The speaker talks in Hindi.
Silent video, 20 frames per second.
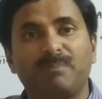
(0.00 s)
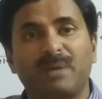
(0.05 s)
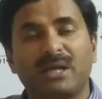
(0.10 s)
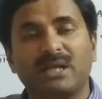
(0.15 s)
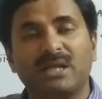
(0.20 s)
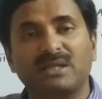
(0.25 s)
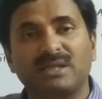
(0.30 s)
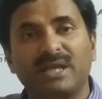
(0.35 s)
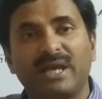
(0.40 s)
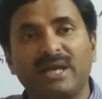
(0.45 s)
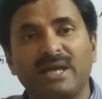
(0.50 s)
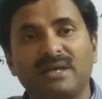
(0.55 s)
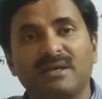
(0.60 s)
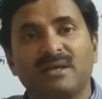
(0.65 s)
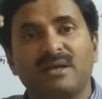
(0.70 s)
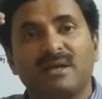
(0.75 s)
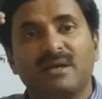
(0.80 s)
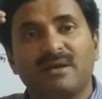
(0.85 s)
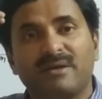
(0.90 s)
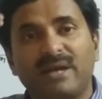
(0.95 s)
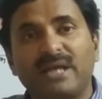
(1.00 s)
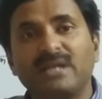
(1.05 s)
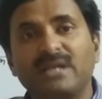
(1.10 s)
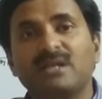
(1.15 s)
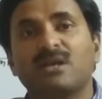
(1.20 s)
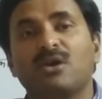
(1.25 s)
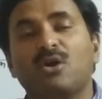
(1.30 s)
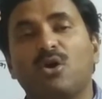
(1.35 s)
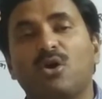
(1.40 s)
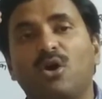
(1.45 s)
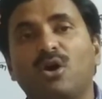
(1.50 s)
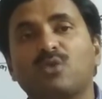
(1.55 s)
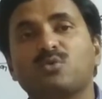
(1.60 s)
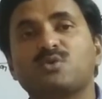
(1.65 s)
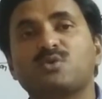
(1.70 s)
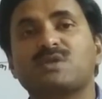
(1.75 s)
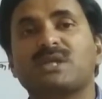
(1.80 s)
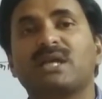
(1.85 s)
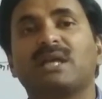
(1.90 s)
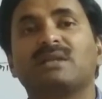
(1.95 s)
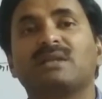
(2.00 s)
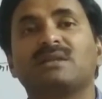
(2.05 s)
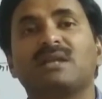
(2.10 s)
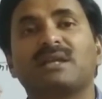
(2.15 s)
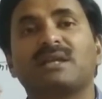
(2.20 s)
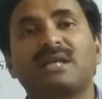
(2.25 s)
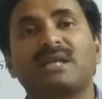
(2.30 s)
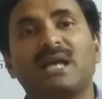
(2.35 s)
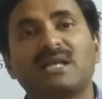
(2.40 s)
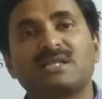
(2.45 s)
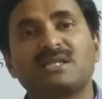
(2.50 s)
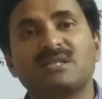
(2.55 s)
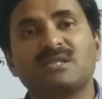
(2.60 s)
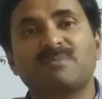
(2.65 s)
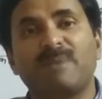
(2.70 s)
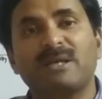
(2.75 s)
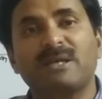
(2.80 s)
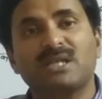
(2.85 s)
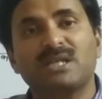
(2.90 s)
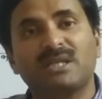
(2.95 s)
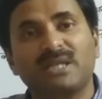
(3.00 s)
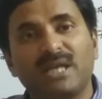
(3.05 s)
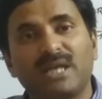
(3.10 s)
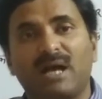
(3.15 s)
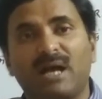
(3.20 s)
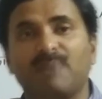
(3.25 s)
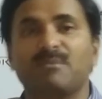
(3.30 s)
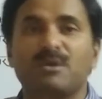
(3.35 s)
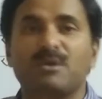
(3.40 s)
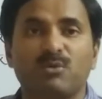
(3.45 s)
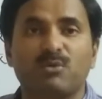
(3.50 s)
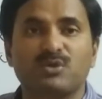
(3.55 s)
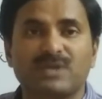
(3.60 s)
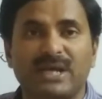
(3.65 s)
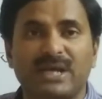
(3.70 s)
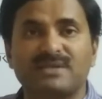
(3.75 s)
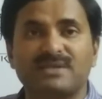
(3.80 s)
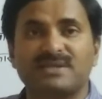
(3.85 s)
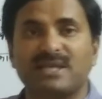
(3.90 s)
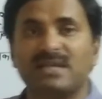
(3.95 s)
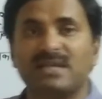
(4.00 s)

परत है राइट और उसके अंदर क्या चीज पाई जाती है अमीबोसाइट